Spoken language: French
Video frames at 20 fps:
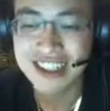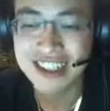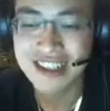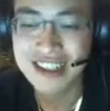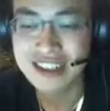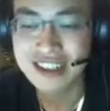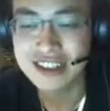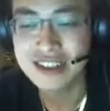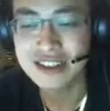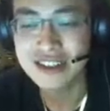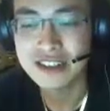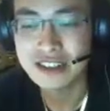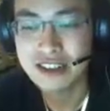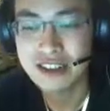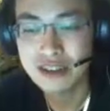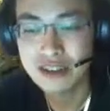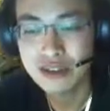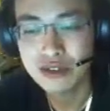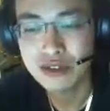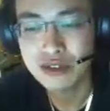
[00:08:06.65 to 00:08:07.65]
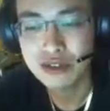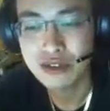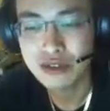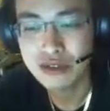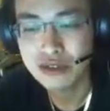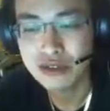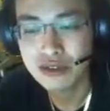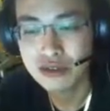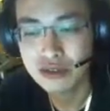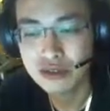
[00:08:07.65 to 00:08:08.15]
le,
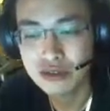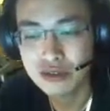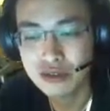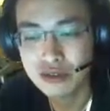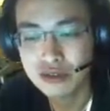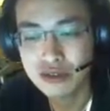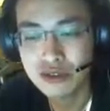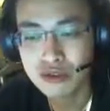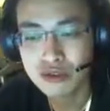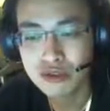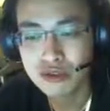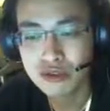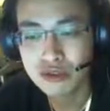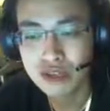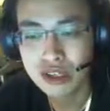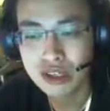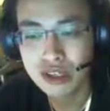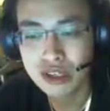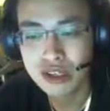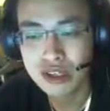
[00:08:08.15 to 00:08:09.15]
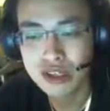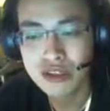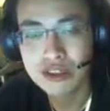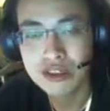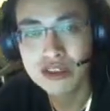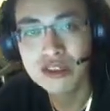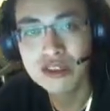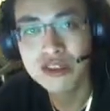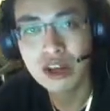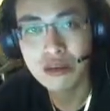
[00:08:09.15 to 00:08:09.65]
le cours est assez
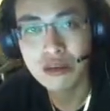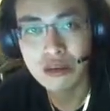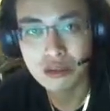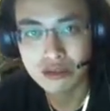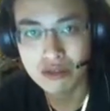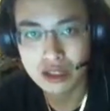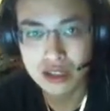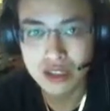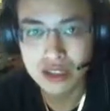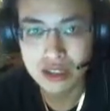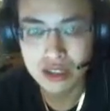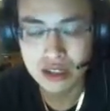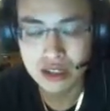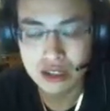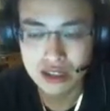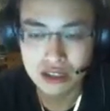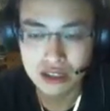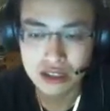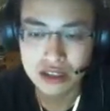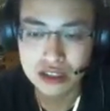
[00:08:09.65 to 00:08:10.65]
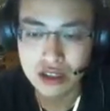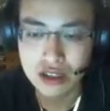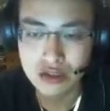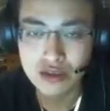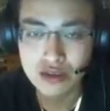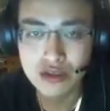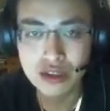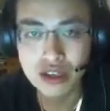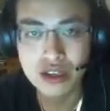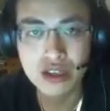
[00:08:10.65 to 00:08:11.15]
stable, on va dire il y a
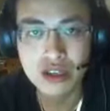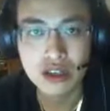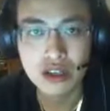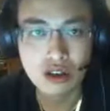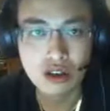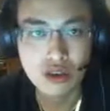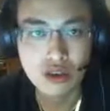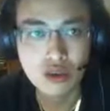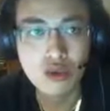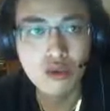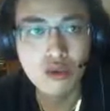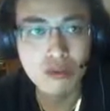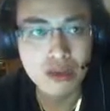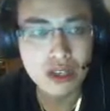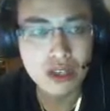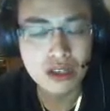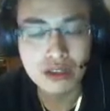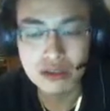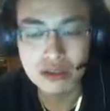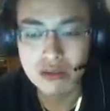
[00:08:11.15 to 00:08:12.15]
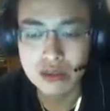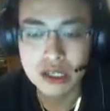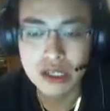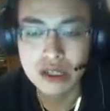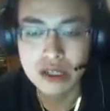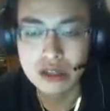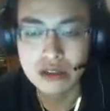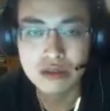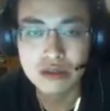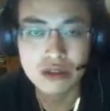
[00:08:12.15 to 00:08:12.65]
eu des euh, gros pics, mais
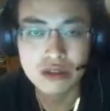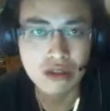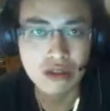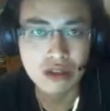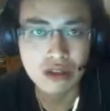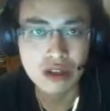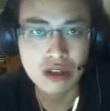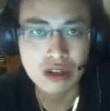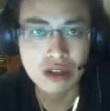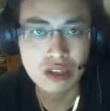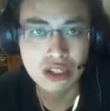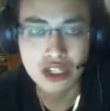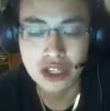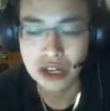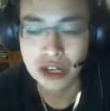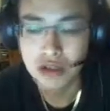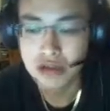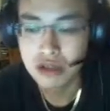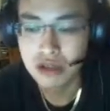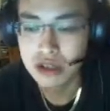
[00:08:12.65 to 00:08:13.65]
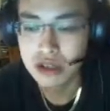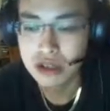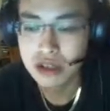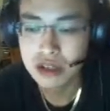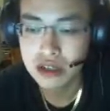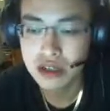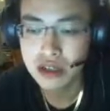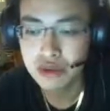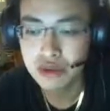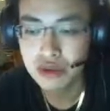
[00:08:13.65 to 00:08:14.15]
euh, ça va, c'est gérable.
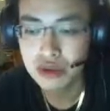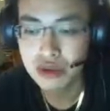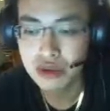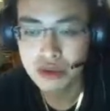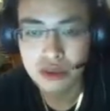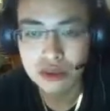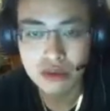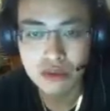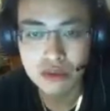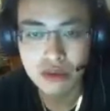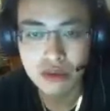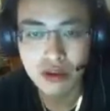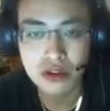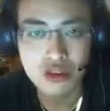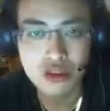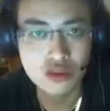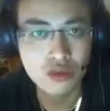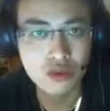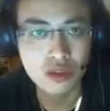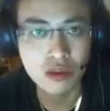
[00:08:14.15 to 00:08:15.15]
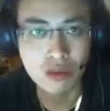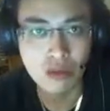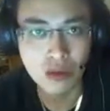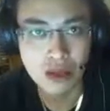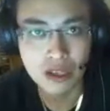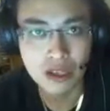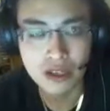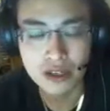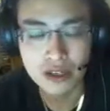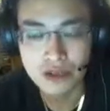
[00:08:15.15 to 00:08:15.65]
Et puis honnêtement, un joueur moyen